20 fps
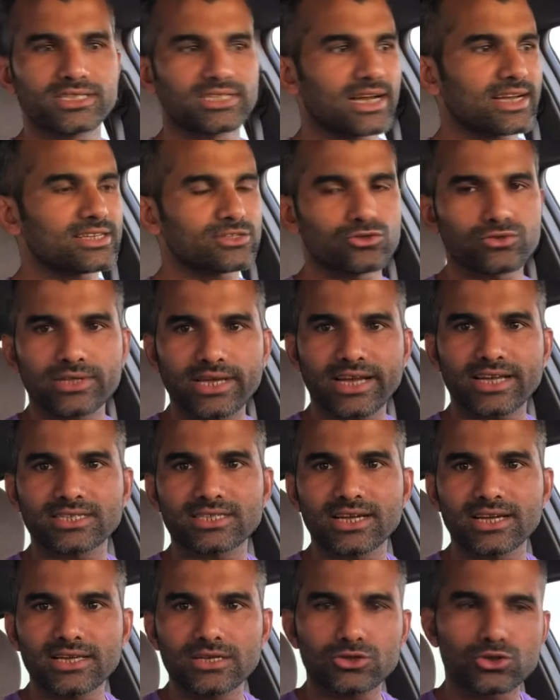যা কিছু দেখা
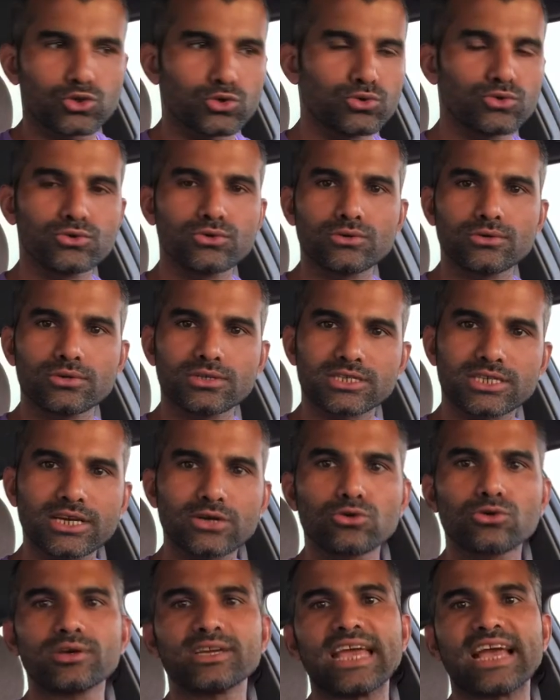যায় শুধু
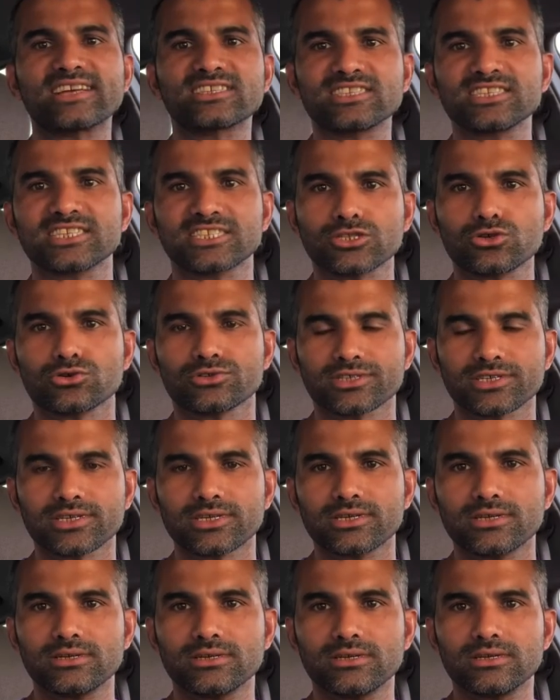সেগুলোই অ্যাডজিস্ট করছে
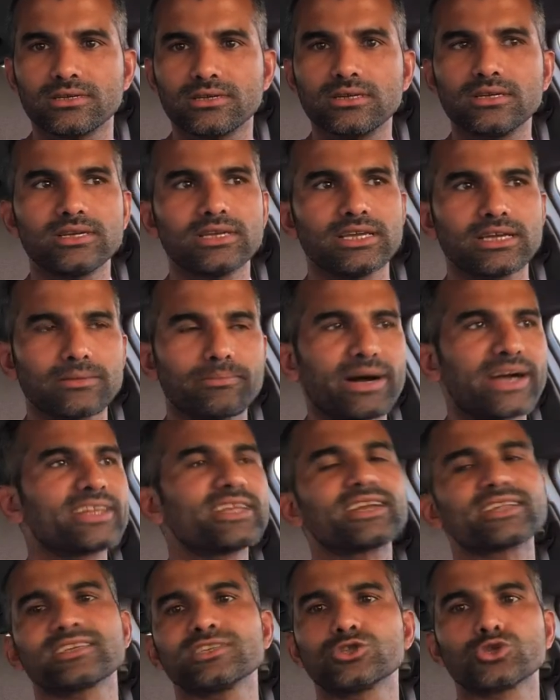এর বাইরে
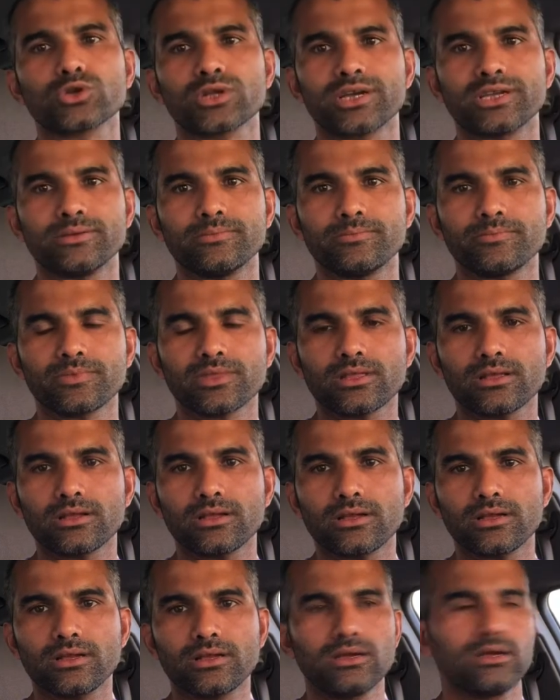আর কিছু নাই
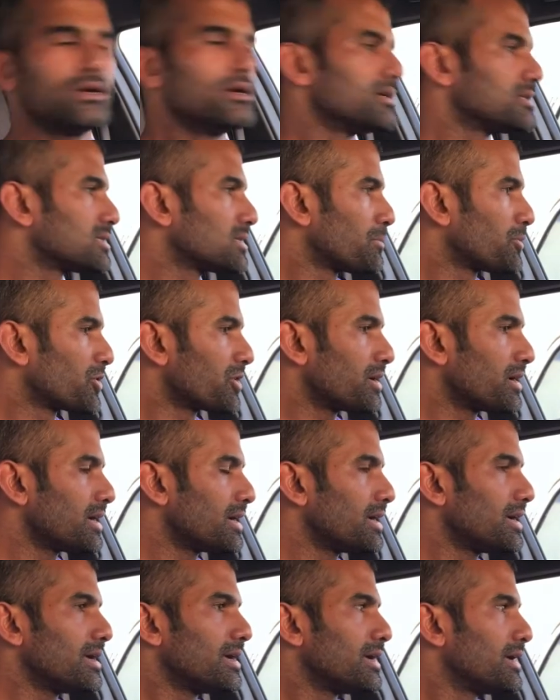যেমন
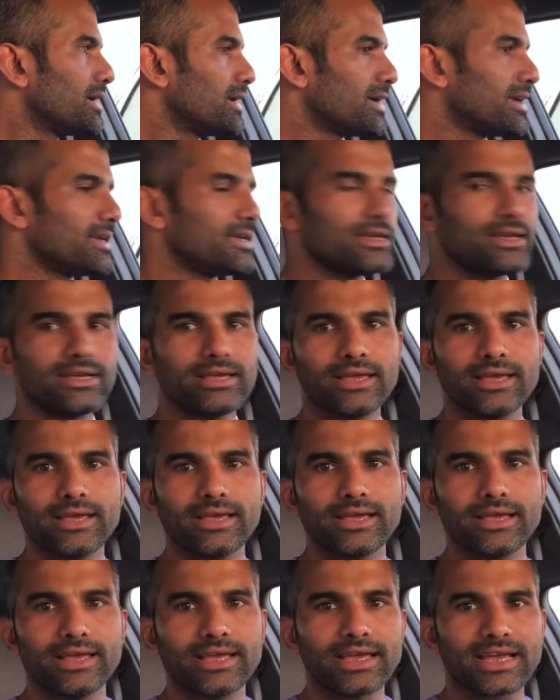
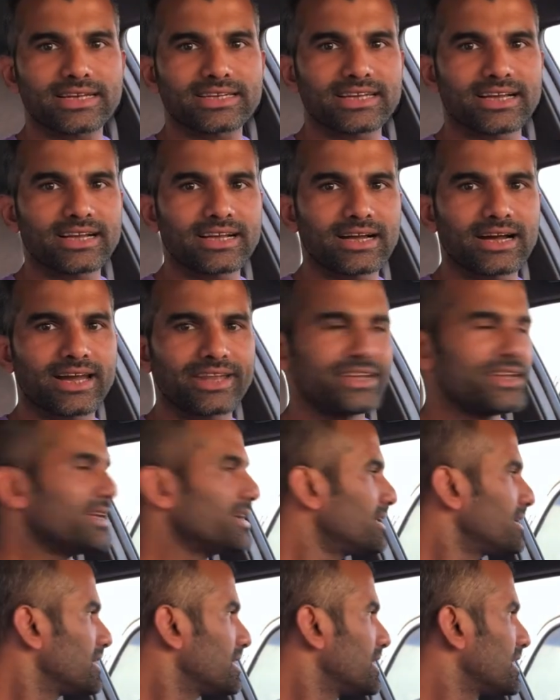এই একটা গাড়ি
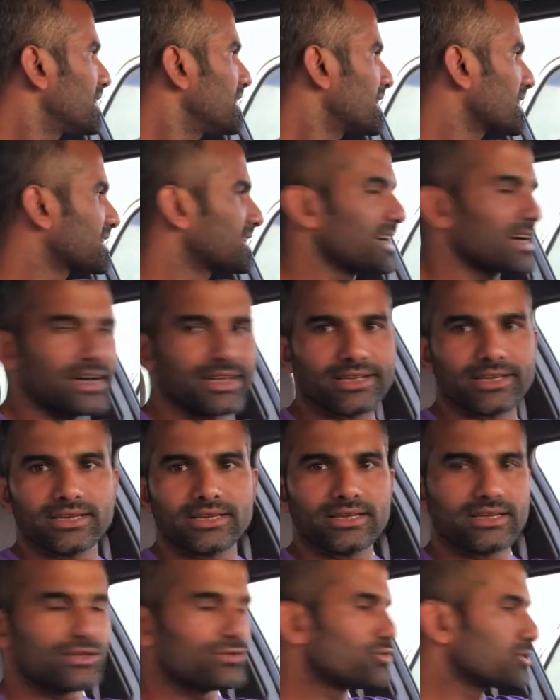এই একটা গাড়ি
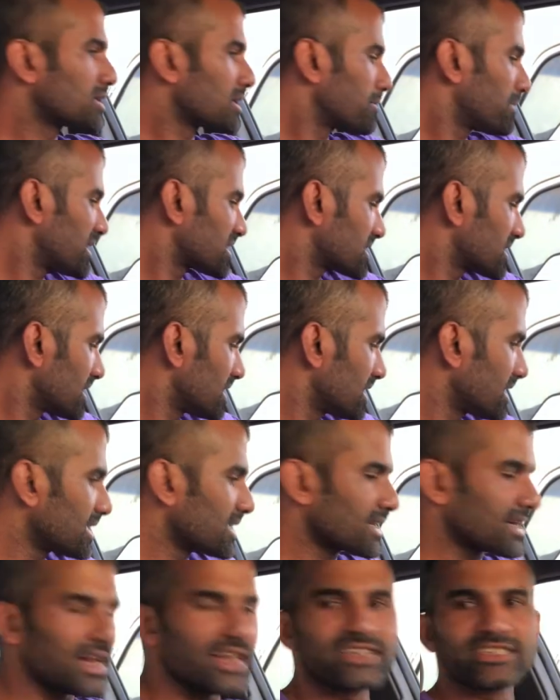এই দুইটার মাঝখানে
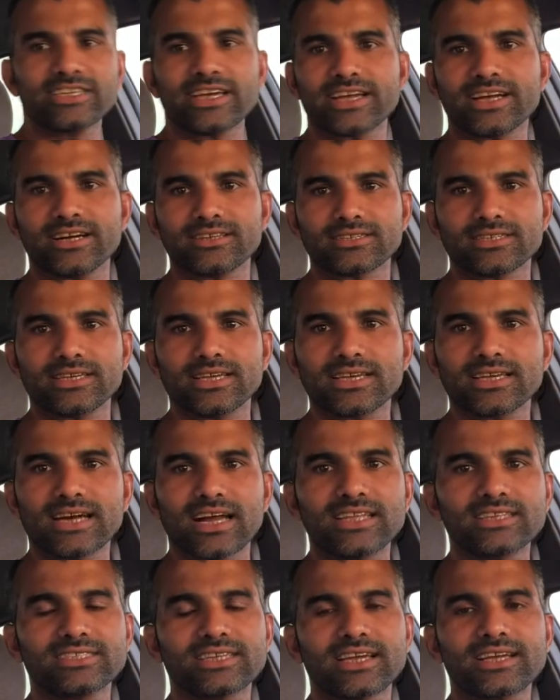খালি জায়গা আছে এই
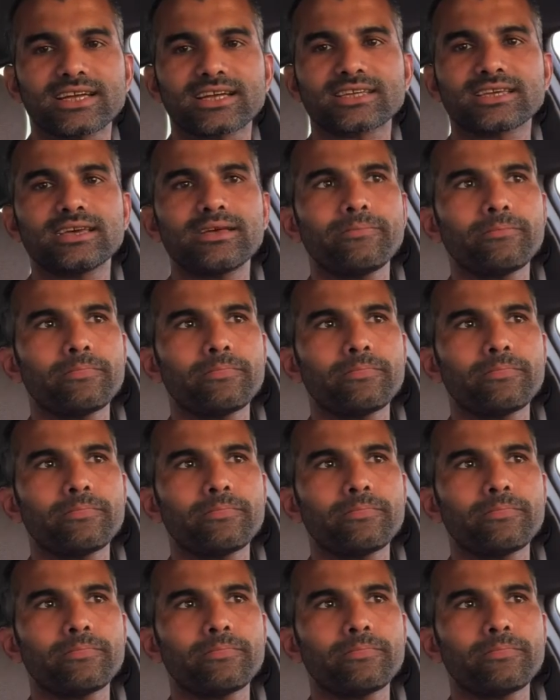খালি জায়গাকে